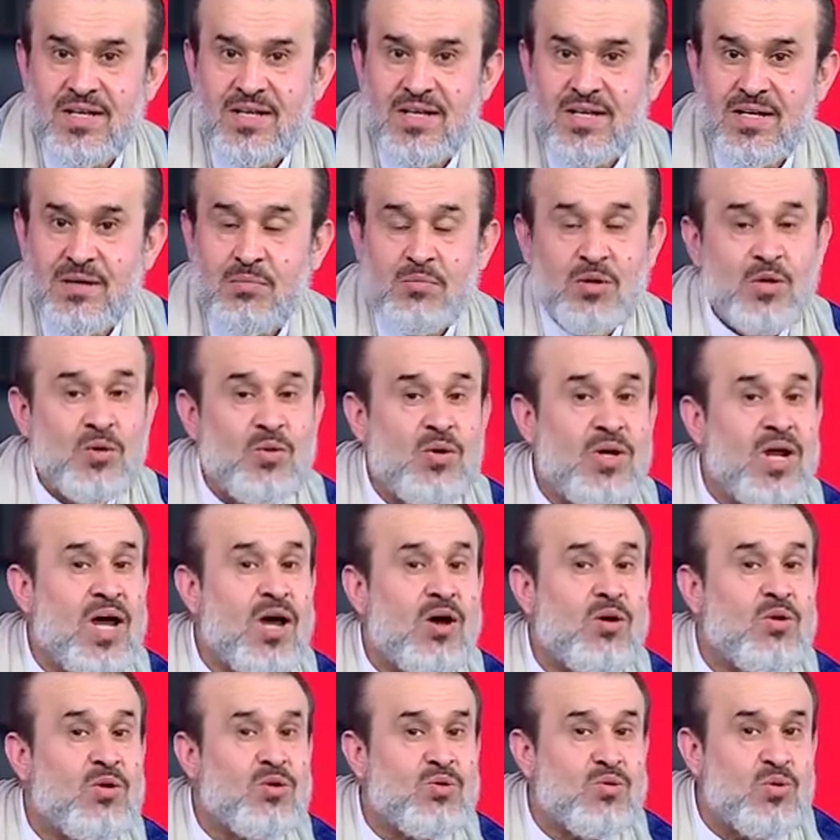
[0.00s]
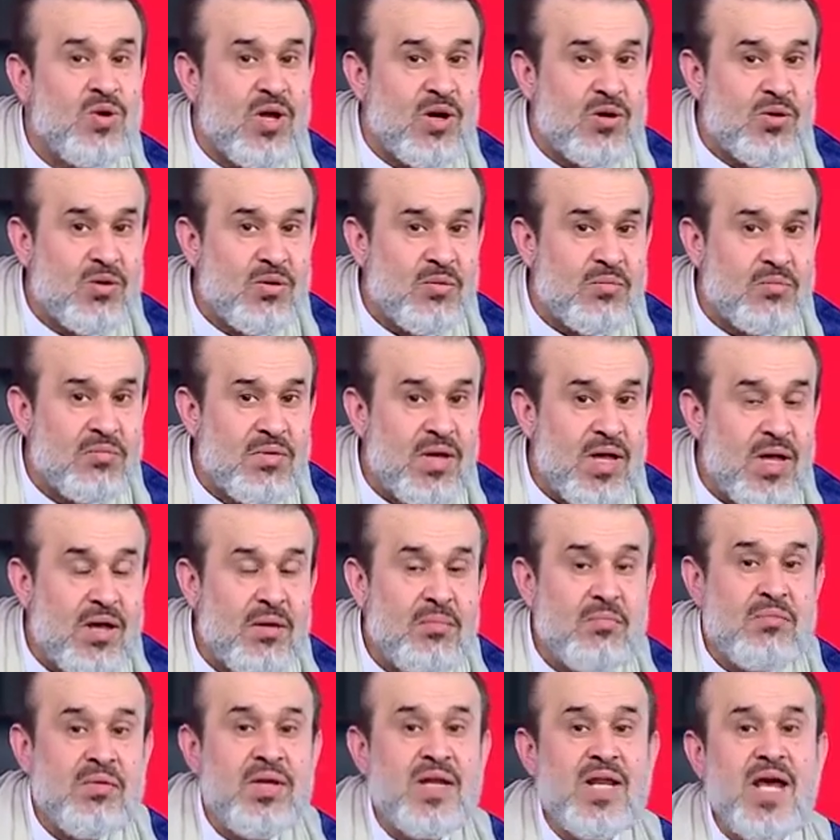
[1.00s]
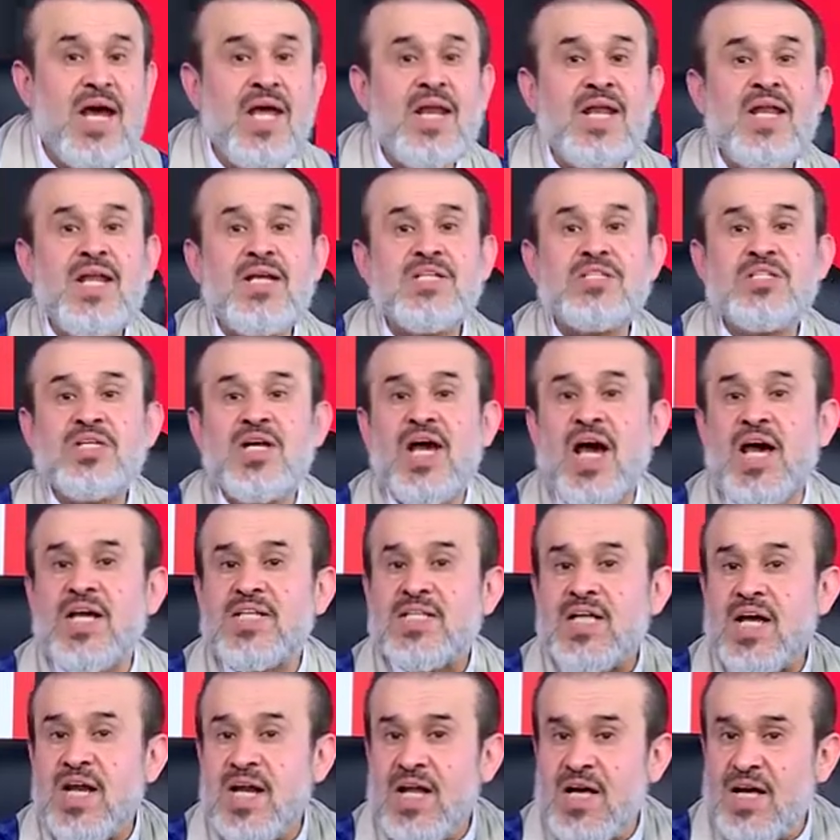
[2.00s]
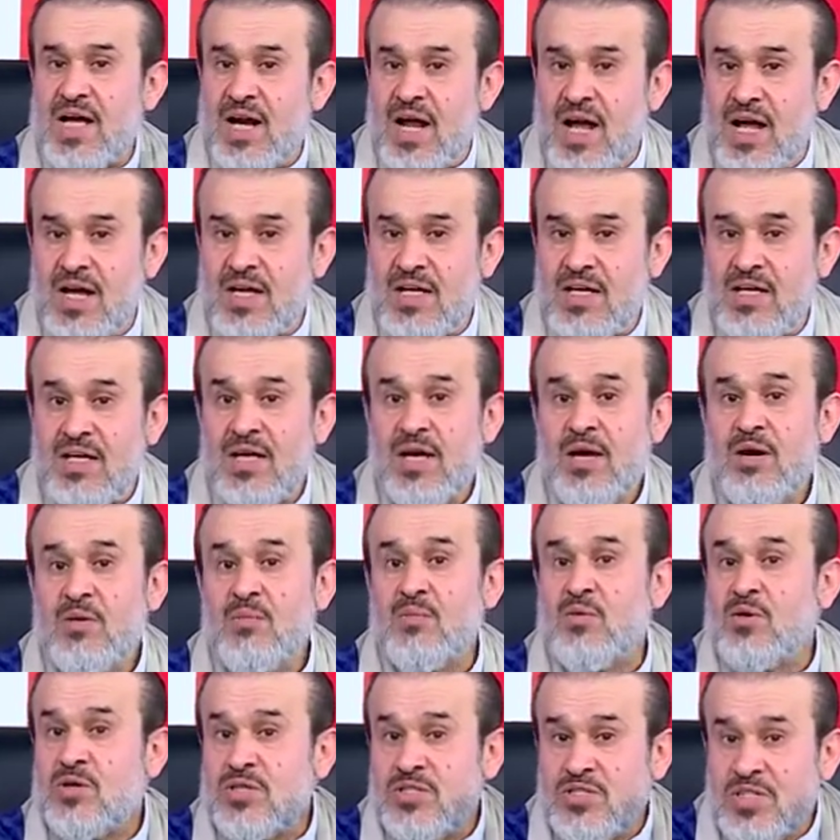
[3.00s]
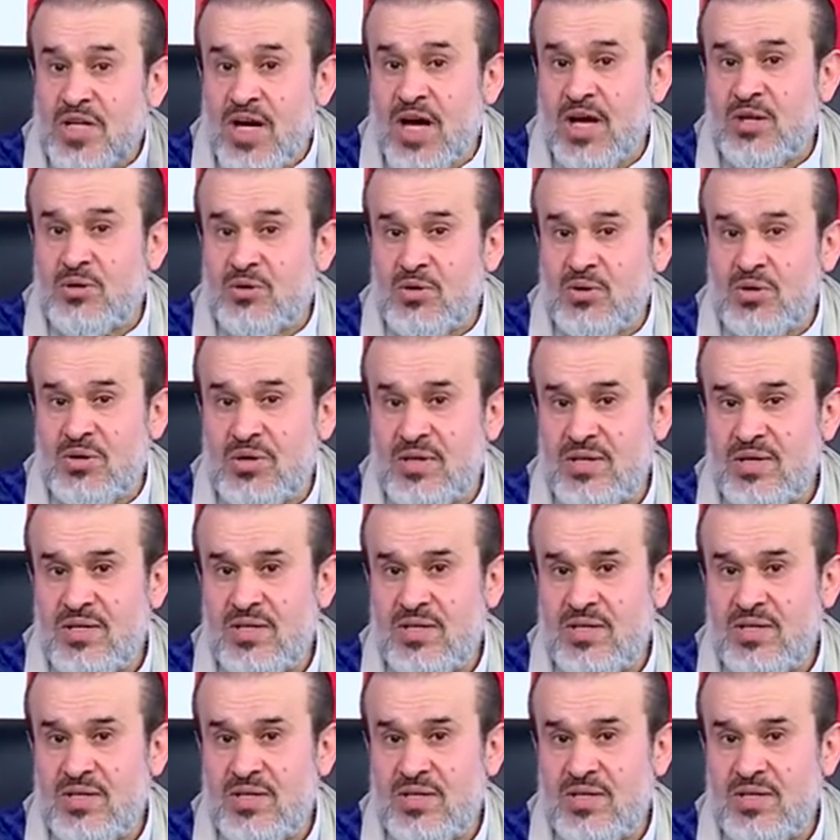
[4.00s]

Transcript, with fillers: من هنا قلت لكم من أن شيعة العراق مرجئة